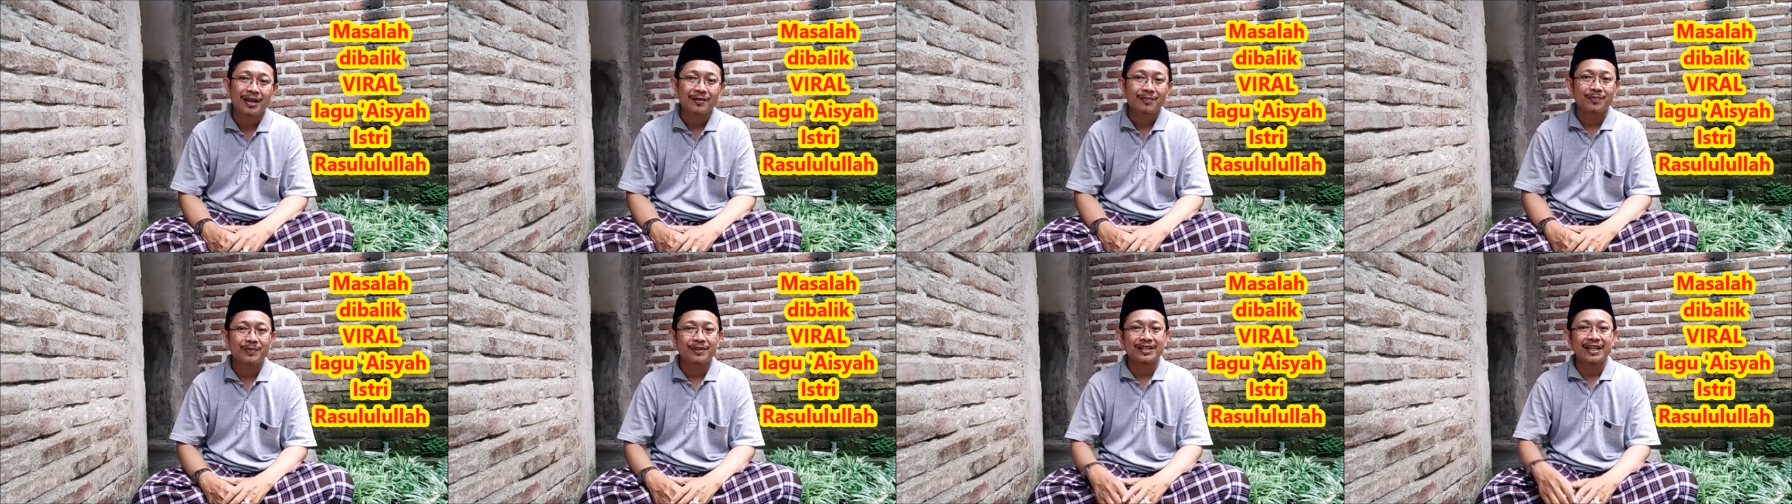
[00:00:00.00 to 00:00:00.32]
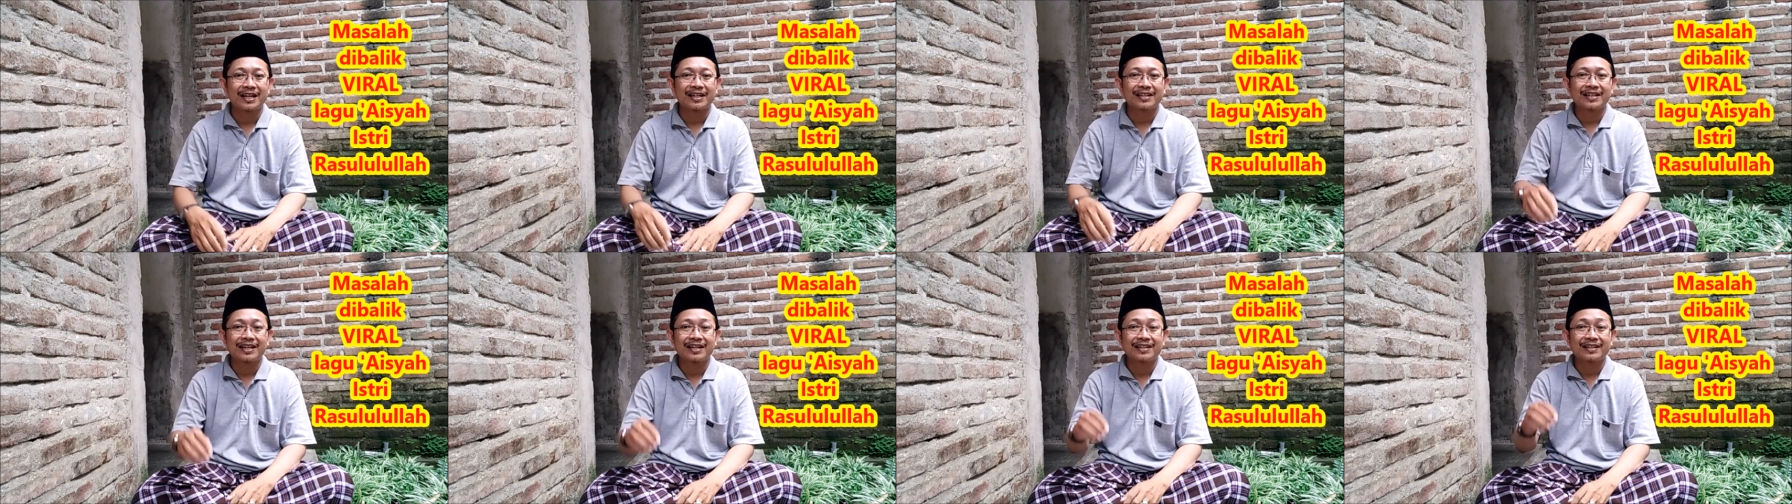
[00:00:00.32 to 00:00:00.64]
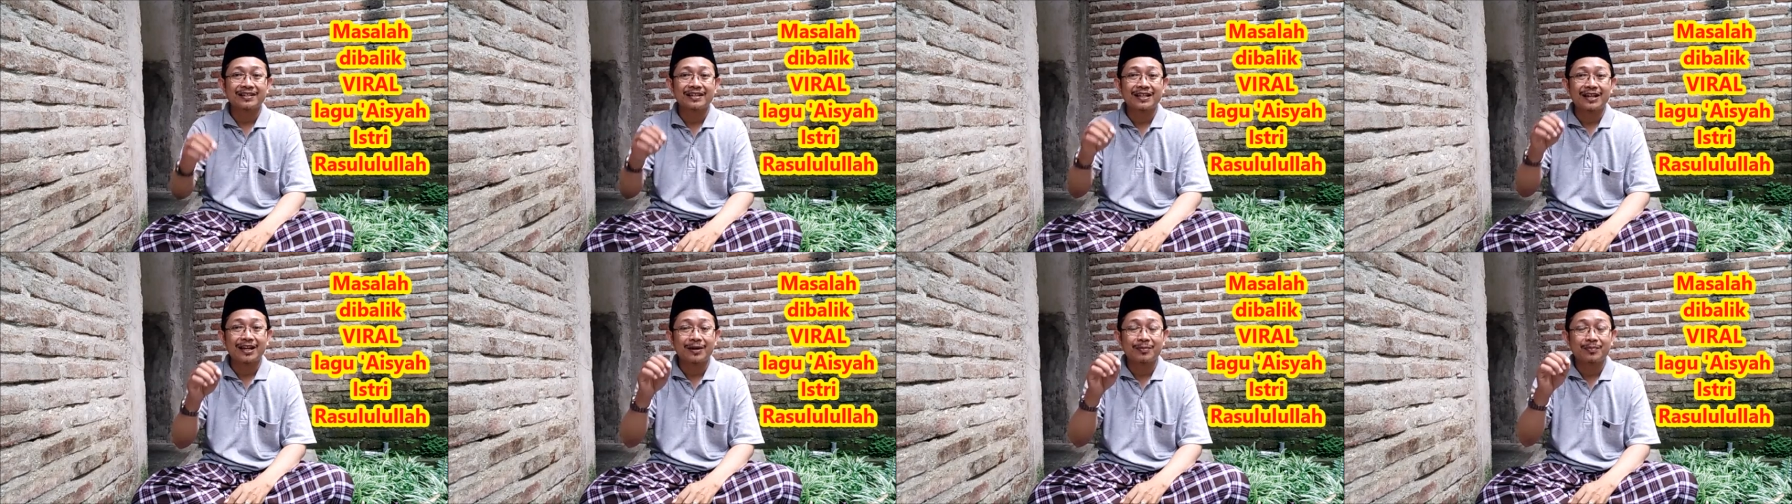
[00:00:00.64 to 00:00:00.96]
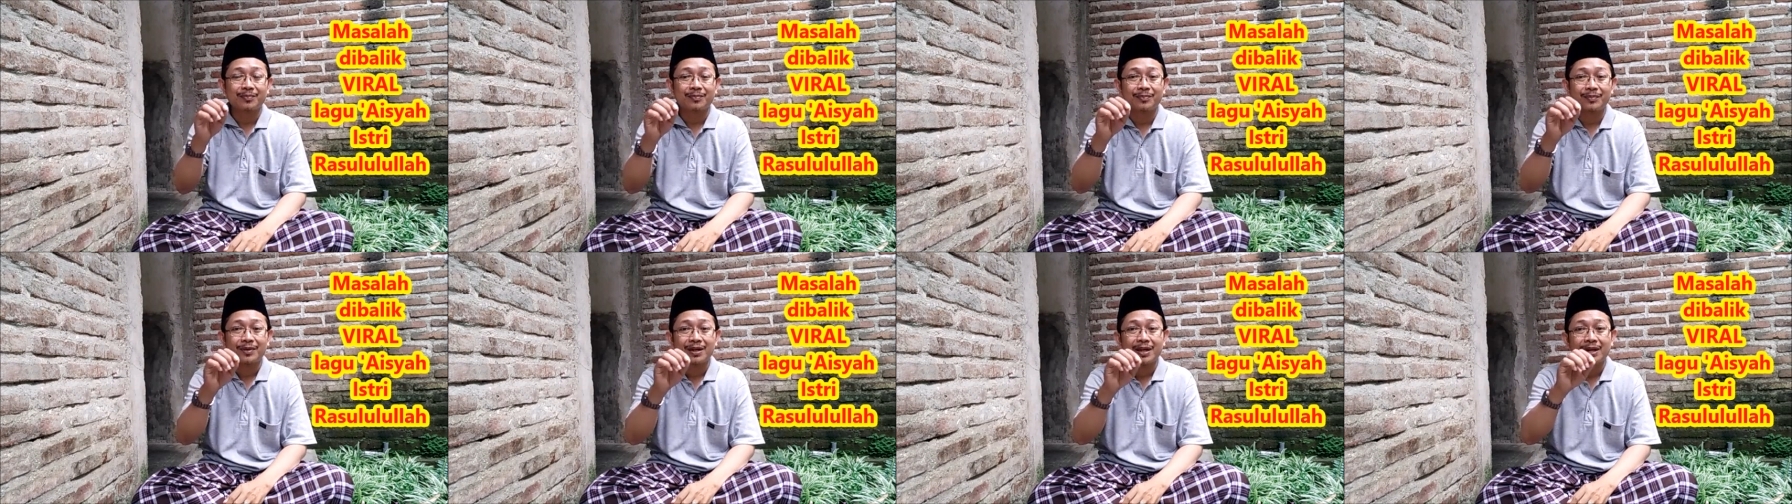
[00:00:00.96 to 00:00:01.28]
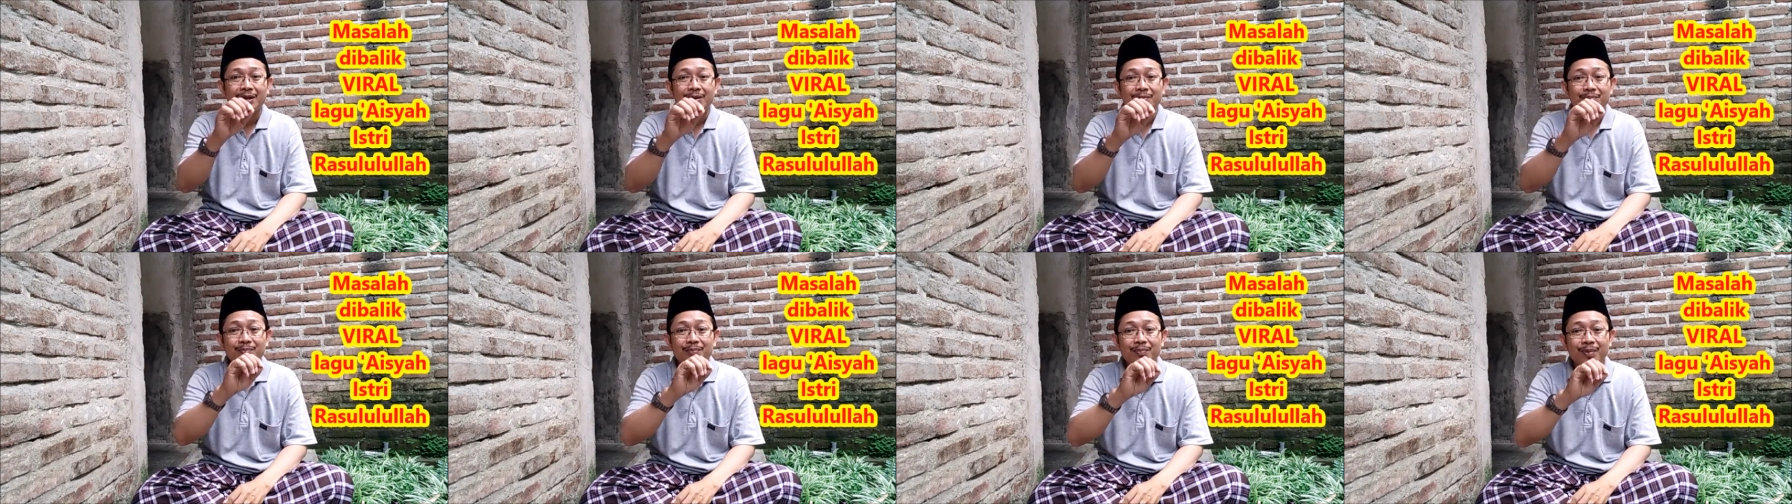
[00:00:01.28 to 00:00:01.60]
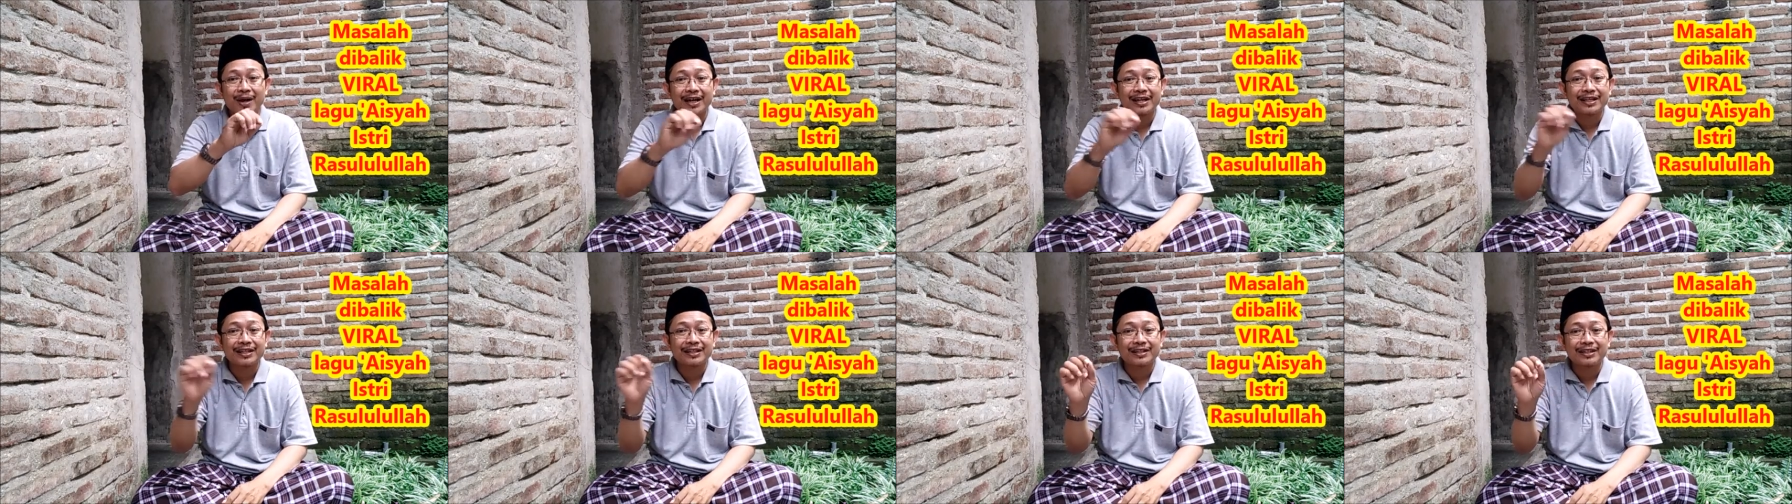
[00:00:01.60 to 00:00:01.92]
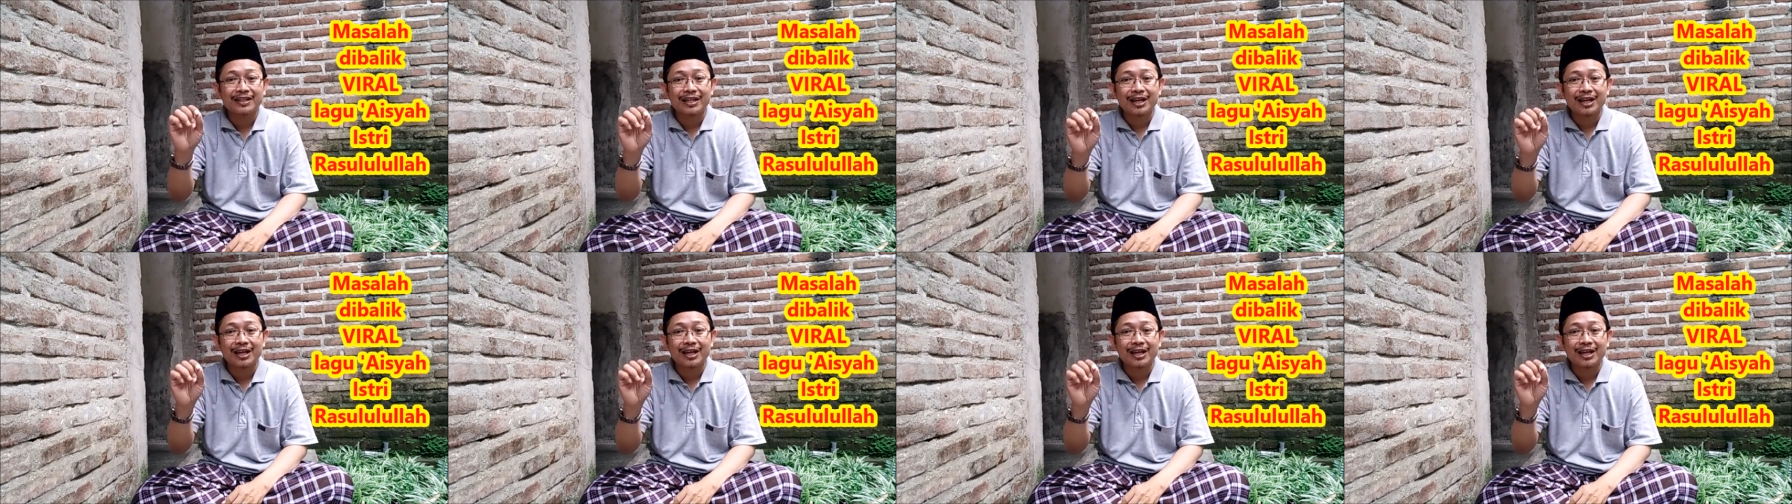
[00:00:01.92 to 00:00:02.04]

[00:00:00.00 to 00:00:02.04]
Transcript: misalnya di dalam bait.